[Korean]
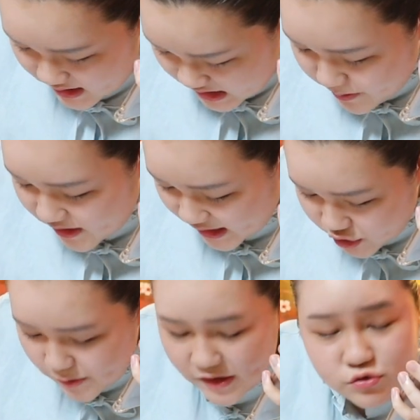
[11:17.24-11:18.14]
10을 다
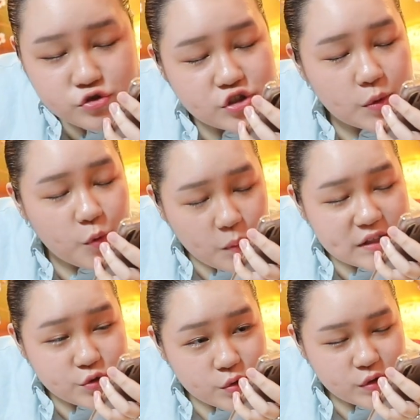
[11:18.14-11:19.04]
주지 말고
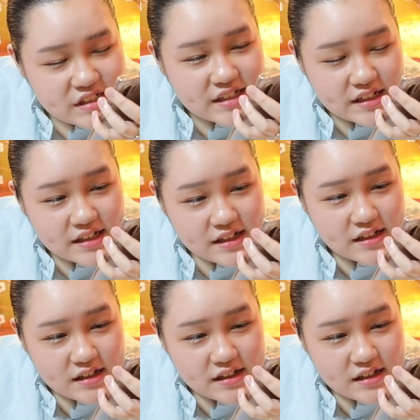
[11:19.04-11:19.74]
9.5만 줘 솔직히.